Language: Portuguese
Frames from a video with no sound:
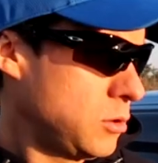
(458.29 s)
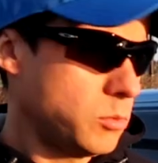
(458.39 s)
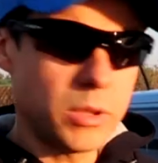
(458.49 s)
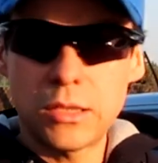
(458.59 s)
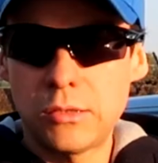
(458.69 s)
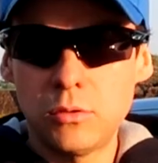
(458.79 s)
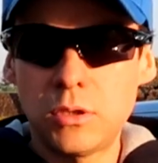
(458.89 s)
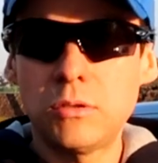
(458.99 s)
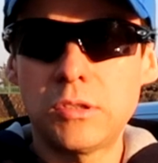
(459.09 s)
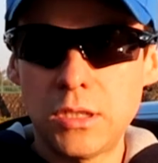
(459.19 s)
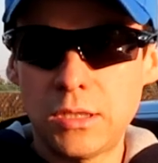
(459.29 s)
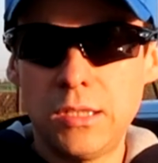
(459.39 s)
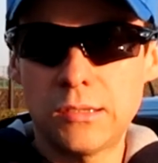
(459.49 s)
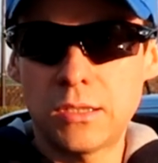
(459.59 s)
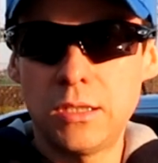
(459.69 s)
No Brasil, tenho
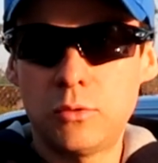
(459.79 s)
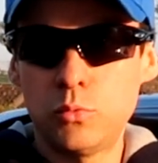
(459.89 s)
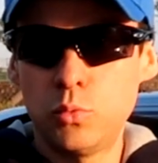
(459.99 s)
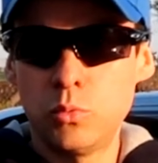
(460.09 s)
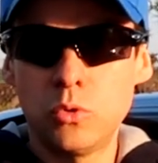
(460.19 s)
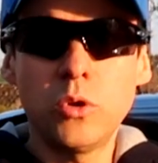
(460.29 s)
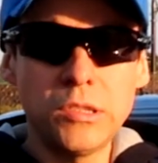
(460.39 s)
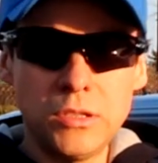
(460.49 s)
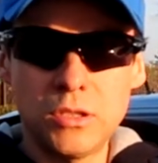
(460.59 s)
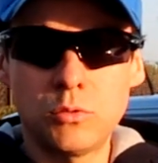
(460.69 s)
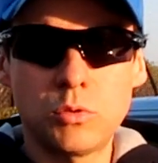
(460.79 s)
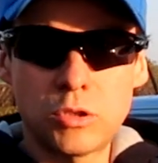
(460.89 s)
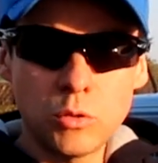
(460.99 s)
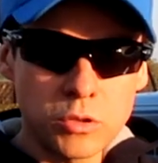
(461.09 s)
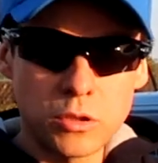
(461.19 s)
certeza que com 12 dias do
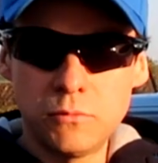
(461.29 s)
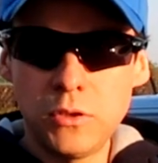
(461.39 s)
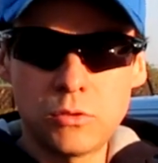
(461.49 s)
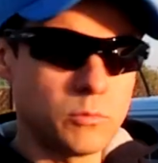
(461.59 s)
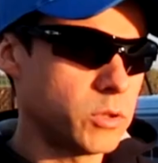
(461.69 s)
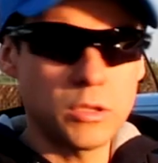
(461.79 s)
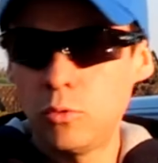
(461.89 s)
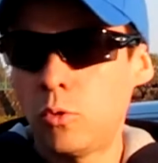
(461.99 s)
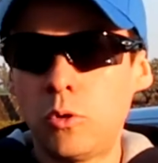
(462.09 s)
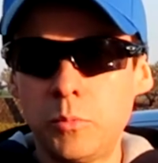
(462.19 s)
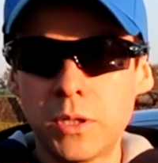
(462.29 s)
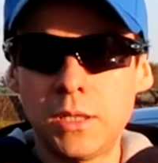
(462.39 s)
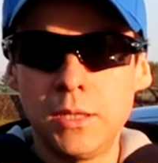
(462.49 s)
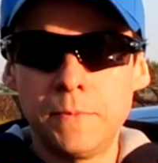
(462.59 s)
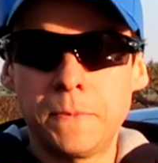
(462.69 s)
seu serviço, você não compra
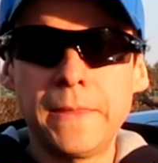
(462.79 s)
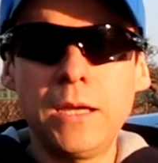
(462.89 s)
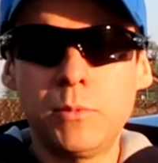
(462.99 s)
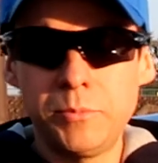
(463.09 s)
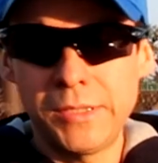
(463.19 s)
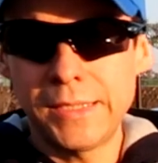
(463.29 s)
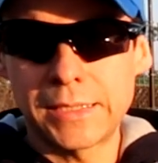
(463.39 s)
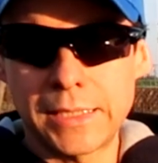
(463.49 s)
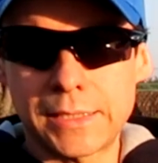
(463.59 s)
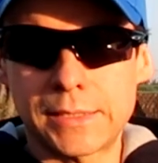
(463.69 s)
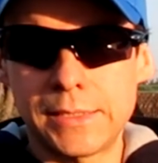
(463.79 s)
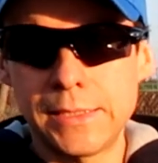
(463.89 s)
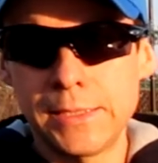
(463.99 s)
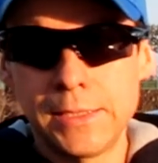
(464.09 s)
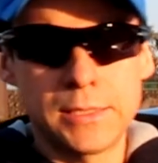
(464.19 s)
nenhuma bicicleta, né?